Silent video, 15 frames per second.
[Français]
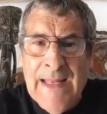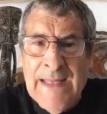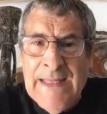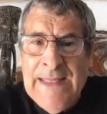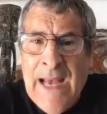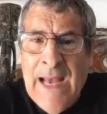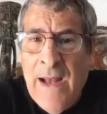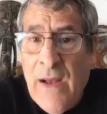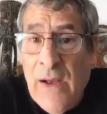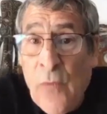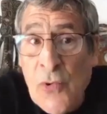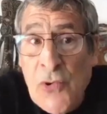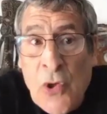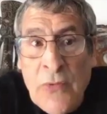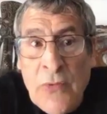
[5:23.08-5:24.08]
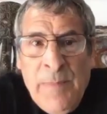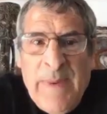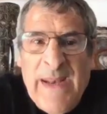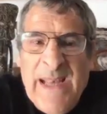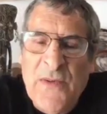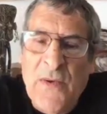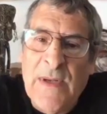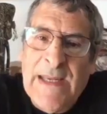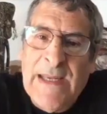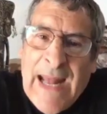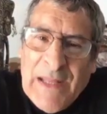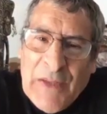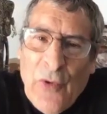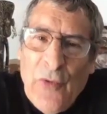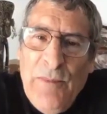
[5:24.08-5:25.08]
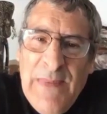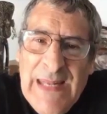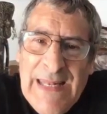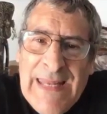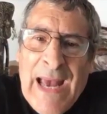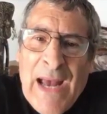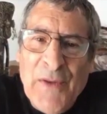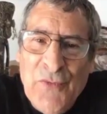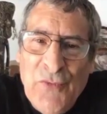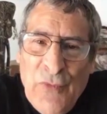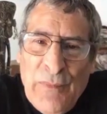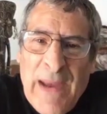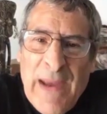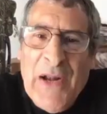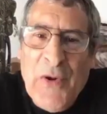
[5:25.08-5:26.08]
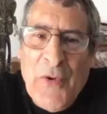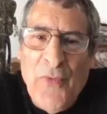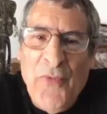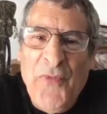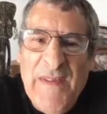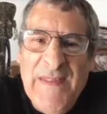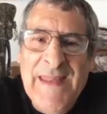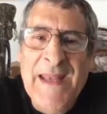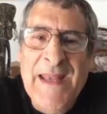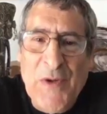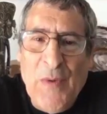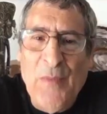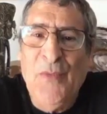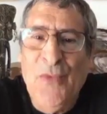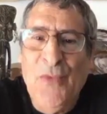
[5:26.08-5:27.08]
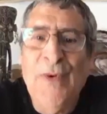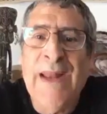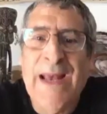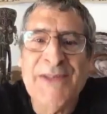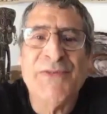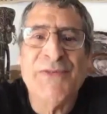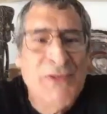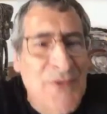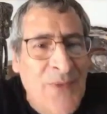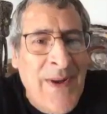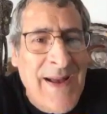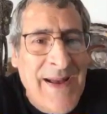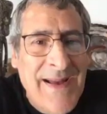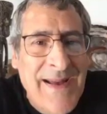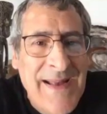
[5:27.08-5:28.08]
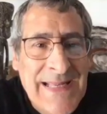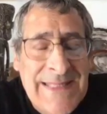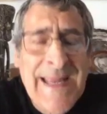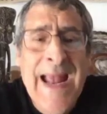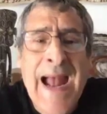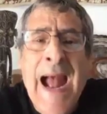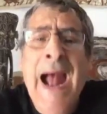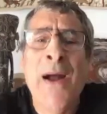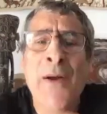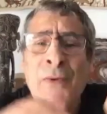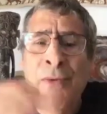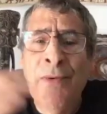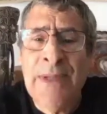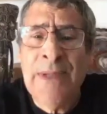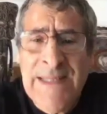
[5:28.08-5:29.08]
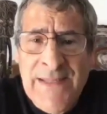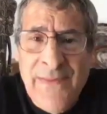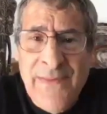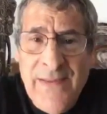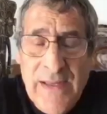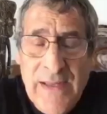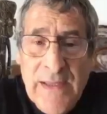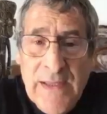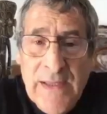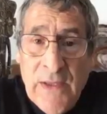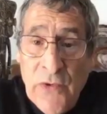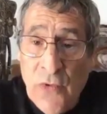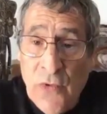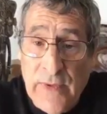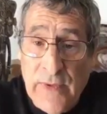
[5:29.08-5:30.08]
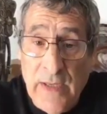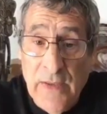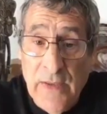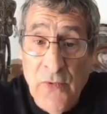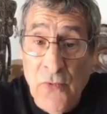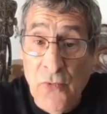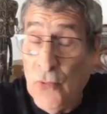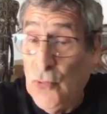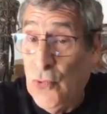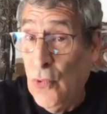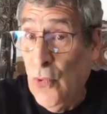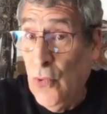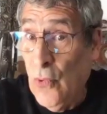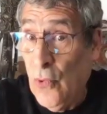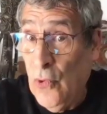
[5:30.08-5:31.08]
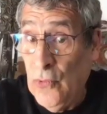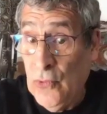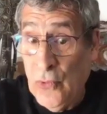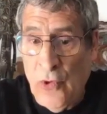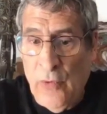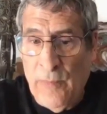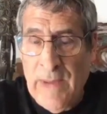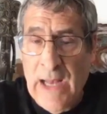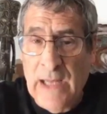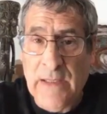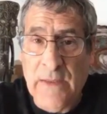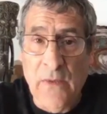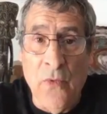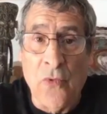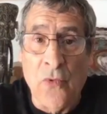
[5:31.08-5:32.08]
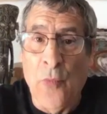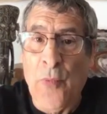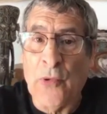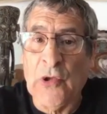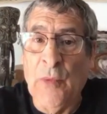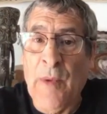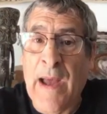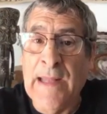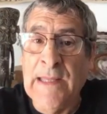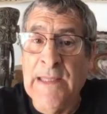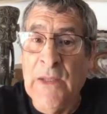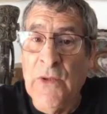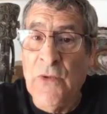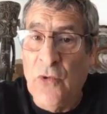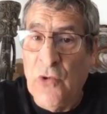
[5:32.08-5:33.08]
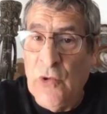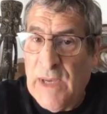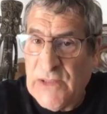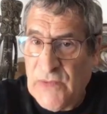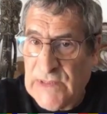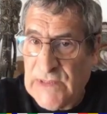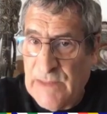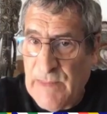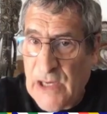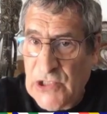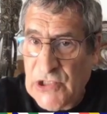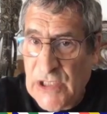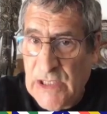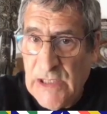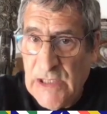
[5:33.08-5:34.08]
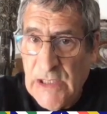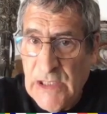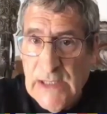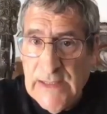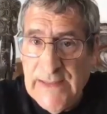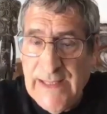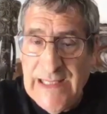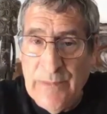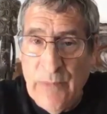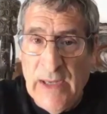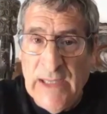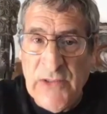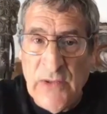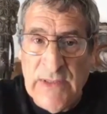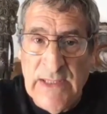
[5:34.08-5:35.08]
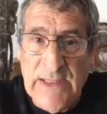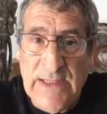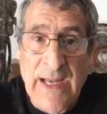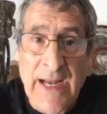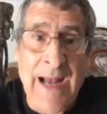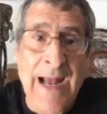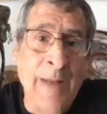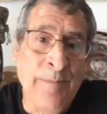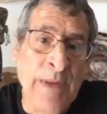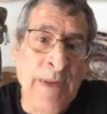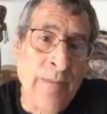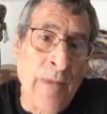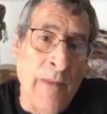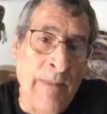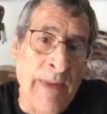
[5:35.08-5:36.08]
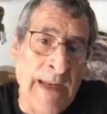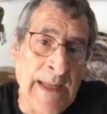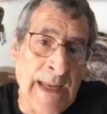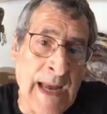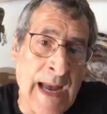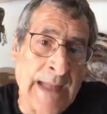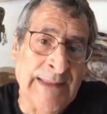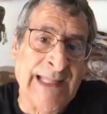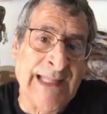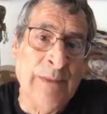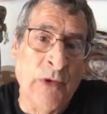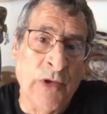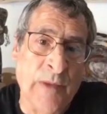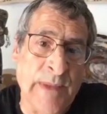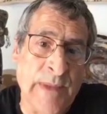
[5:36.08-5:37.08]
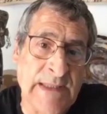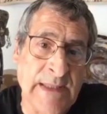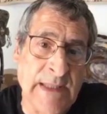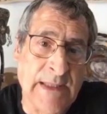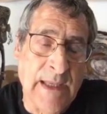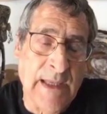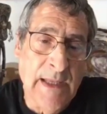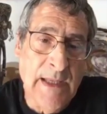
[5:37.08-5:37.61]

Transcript: il y a aujourd'hui presque 4 milliards d'humains confinés comme nous là ce soir. C'est ahurissant. Donc, deux, remarques. Le comportement indigne de l'humain sur ces marchés, d'animaux exotiques rapidement mêlés à des animaux domestiques.